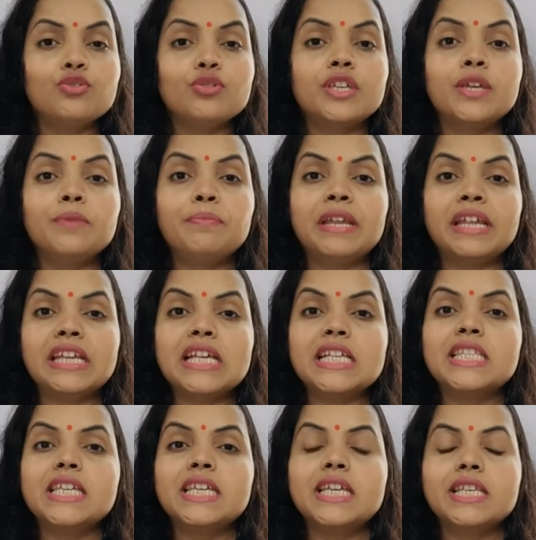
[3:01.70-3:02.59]
जो कि
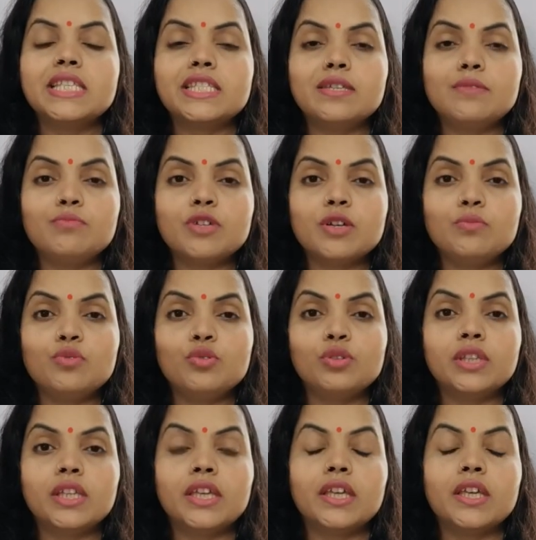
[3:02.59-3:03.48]
प्रेगनेंसी के सिम्टम
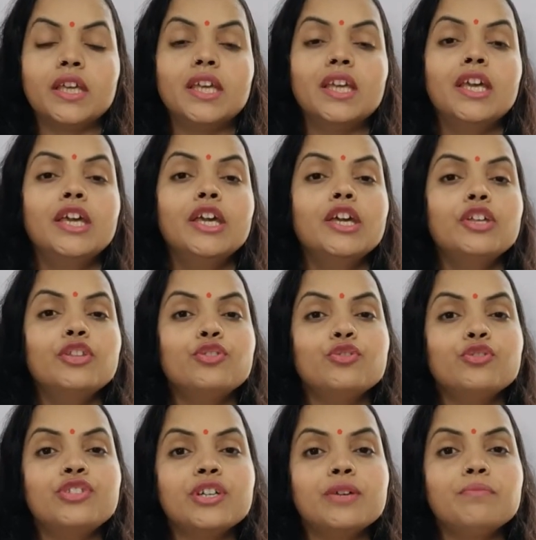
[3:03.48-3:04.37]
होते हैं
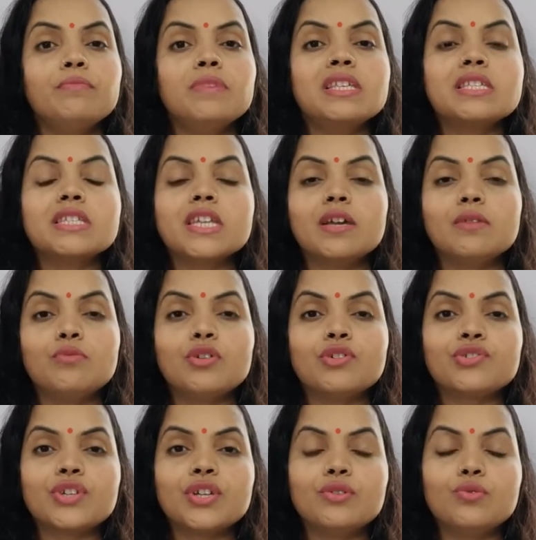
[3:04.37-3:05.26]
तो जब मिस्ड
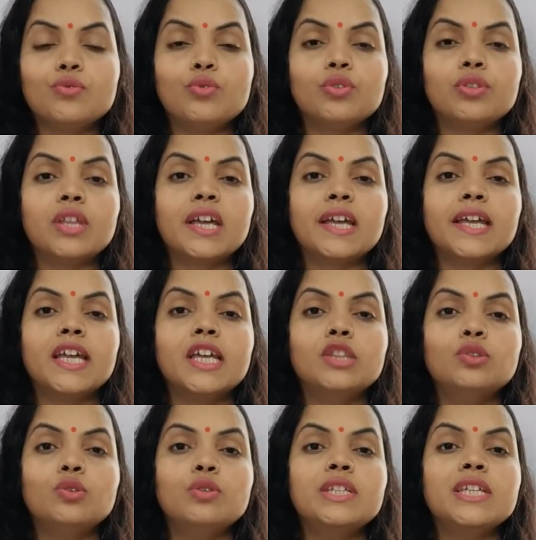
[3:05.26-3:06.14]
एबॉर्शन होता है
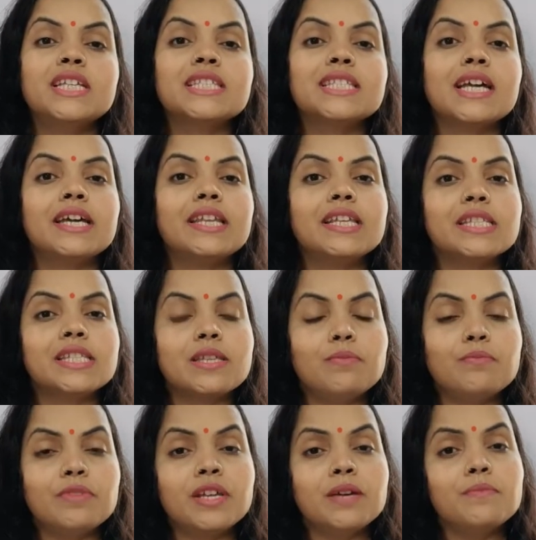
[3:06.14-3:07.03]
तो ये सारे
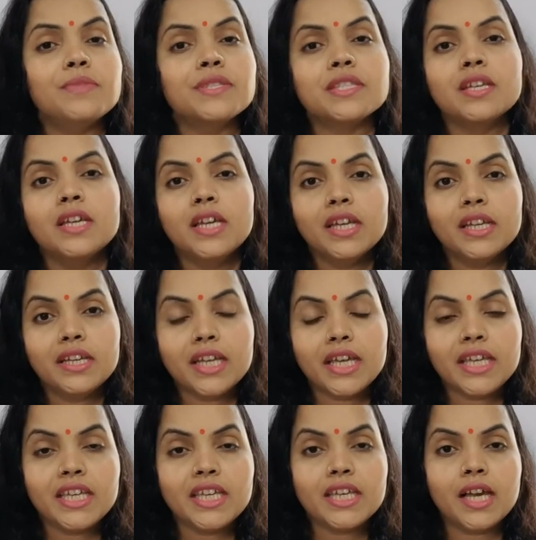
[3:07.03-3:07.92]
सिम्टम्स
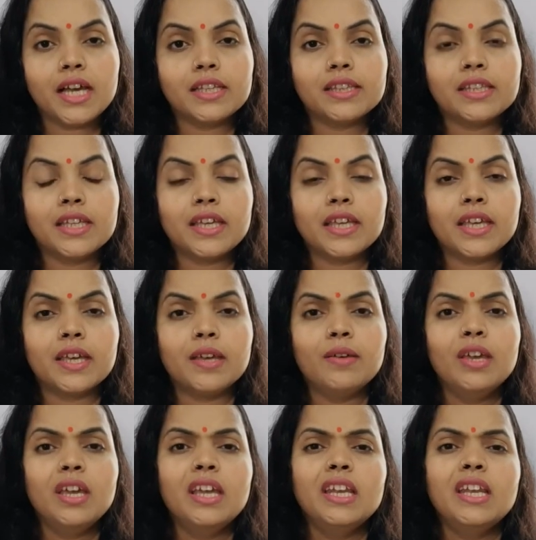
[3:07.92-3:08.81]
नहीं आते हैं
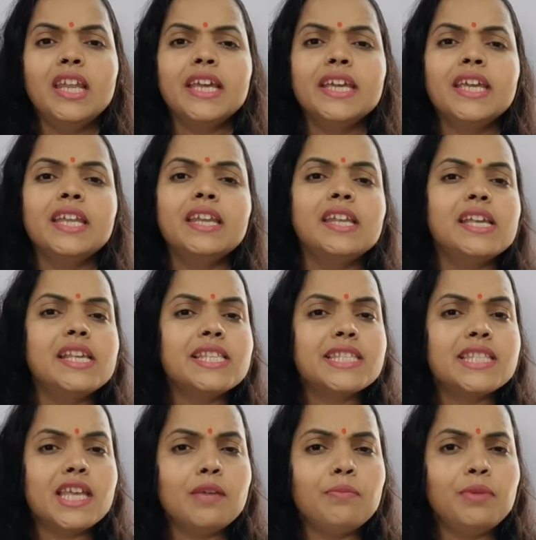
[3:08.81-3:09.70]
लेकिन
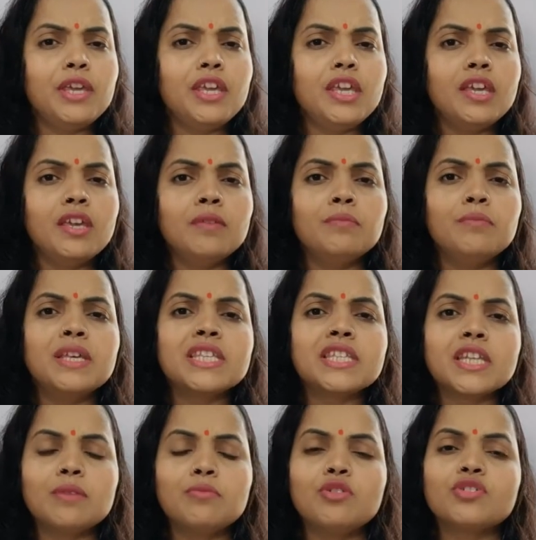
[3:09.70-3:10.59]
इससे भी
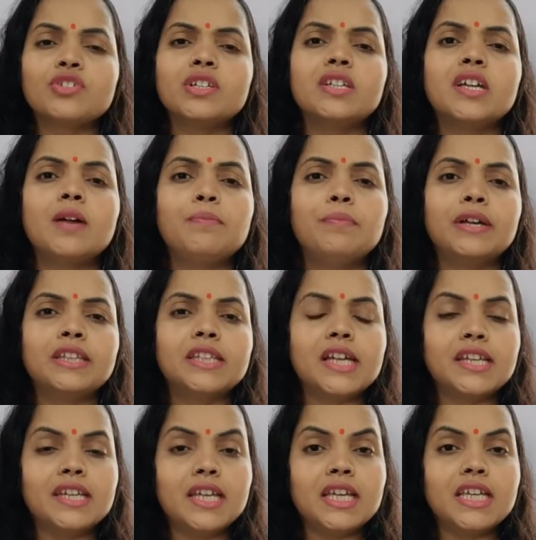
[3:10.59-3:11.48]
मिस्ड एबॉर्शन का
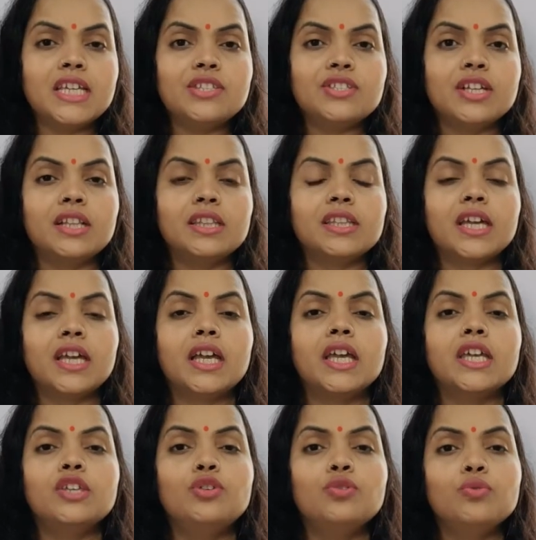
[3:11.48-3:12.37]
पता नहीं चलता
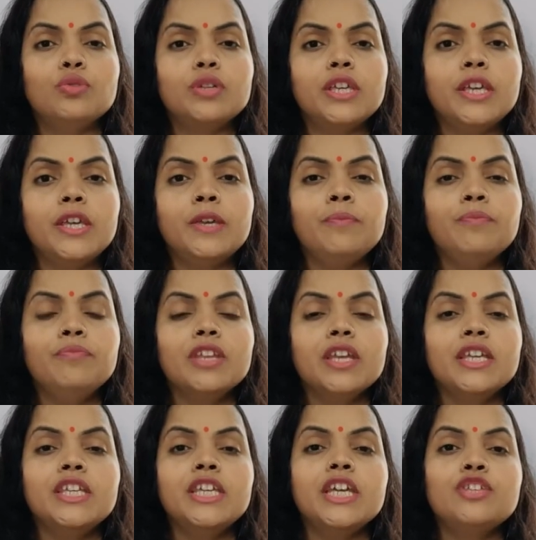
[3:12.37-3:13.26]
है क्योंकि
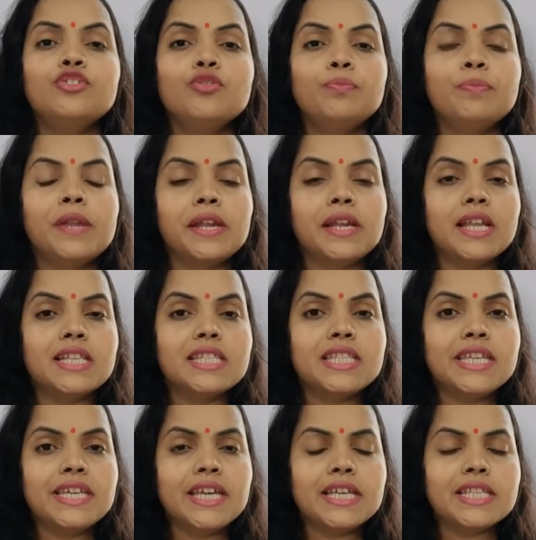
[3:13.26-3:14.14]
ये जो
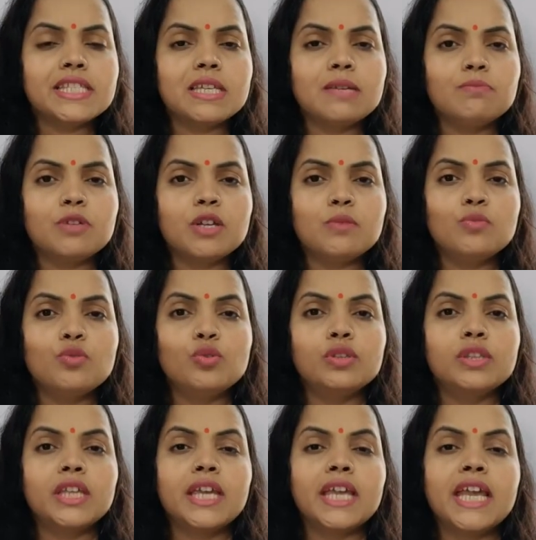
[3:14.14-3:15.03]
प्रेगनेंसी के सिम्टम
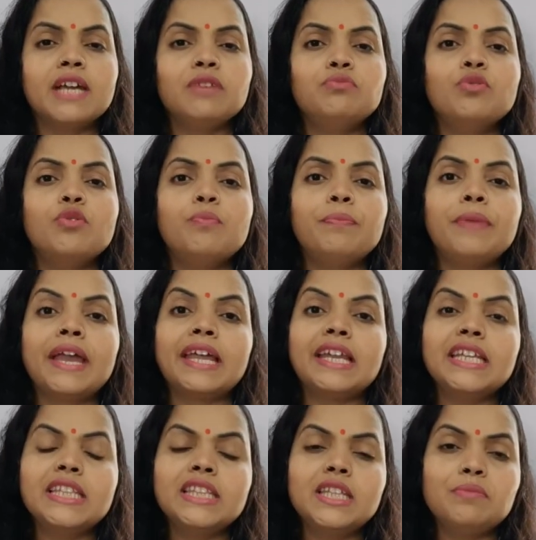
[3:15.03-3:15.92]
होते हैं वो
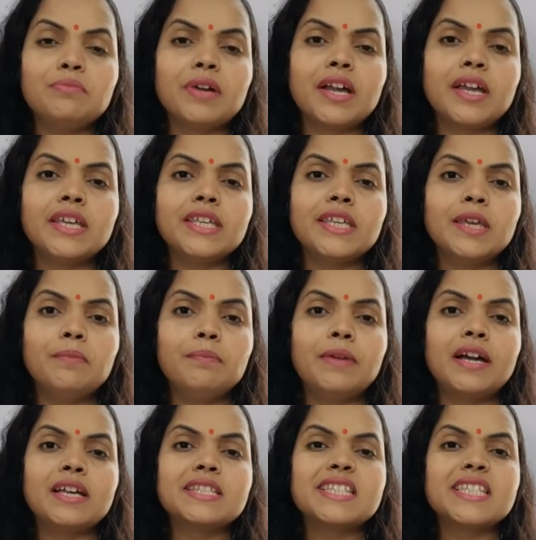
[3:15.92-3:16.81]
पहली तिमाही के
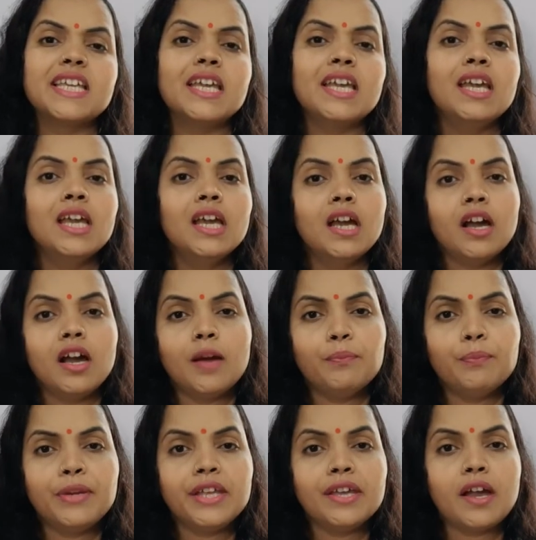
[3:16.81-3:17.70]
बाद से
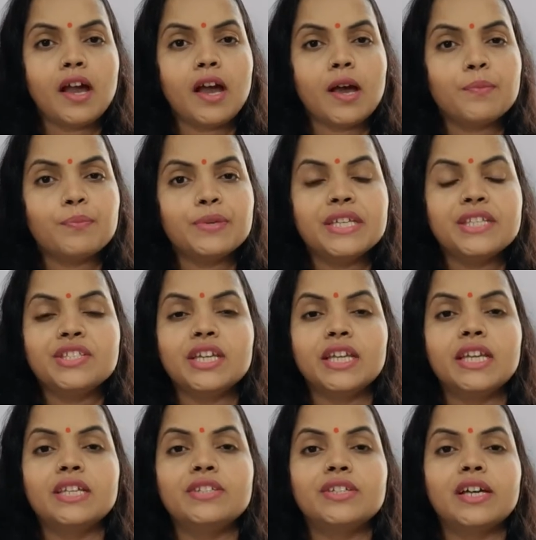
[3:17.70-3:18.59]
अपने आप ही
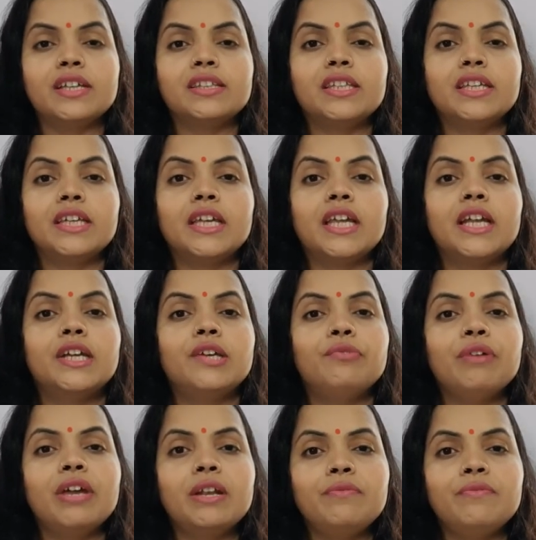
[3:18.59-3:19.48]
चले जाते हैं
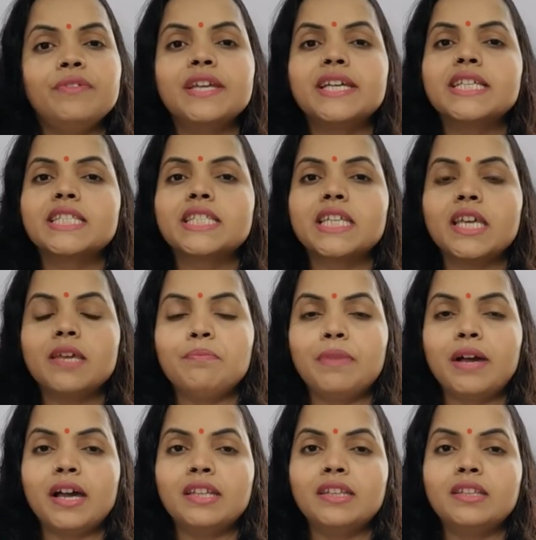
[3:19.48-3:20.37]
ट्वेल्व वीक्स के
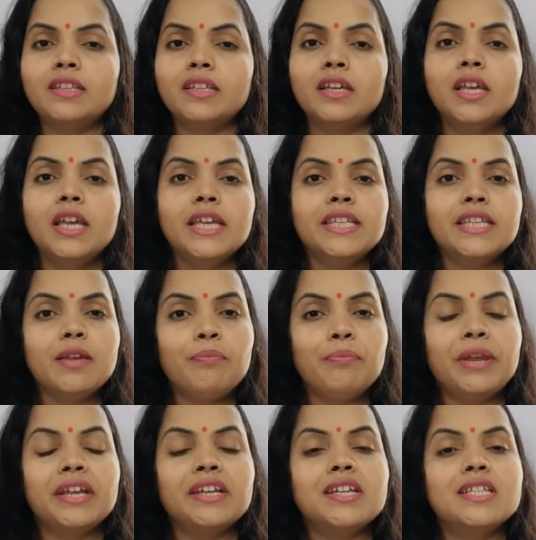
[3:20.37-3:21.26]
बाद ये
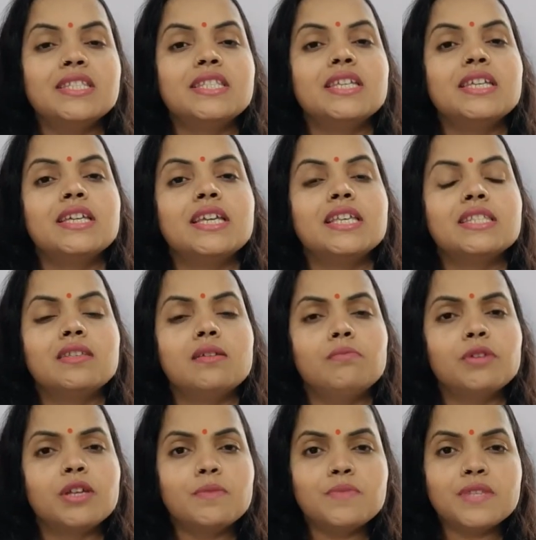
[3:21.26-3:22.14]
प्रेगनेंसी के
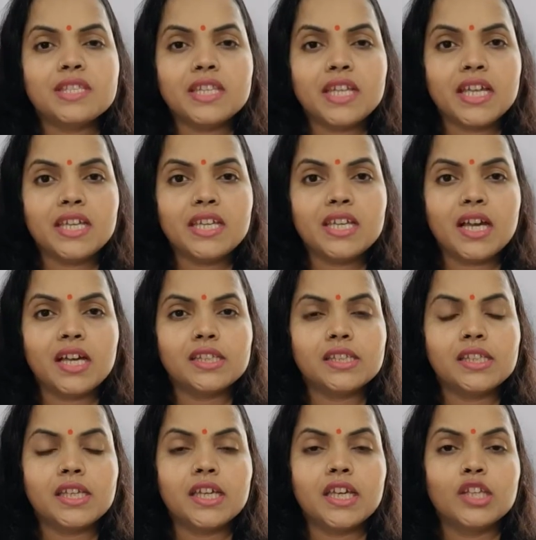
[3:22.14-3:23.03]
सिम्टम्स नहीं
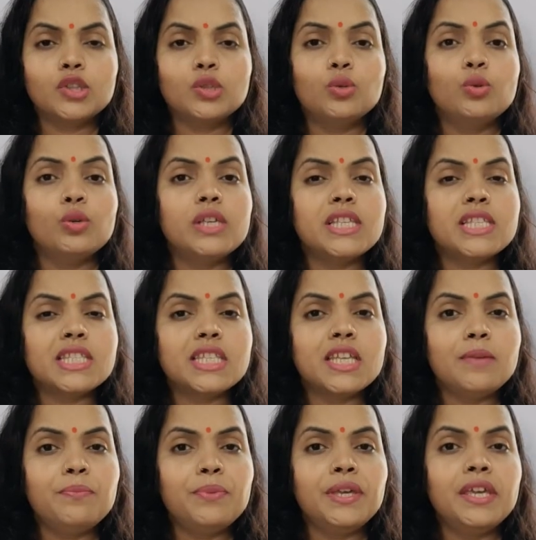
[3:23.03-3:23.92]
आते हैं तो
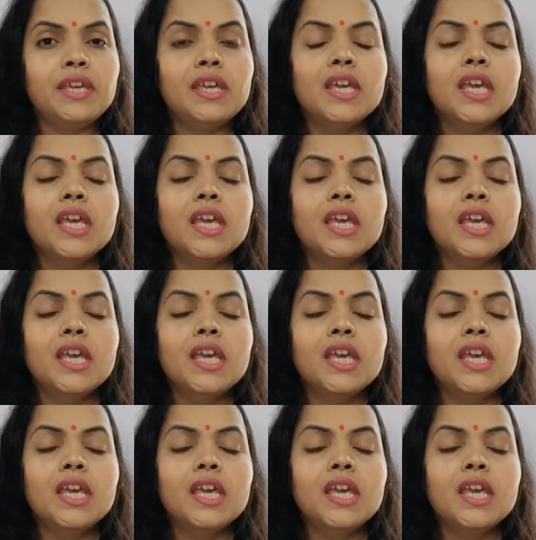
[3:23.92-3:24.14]
इससे भी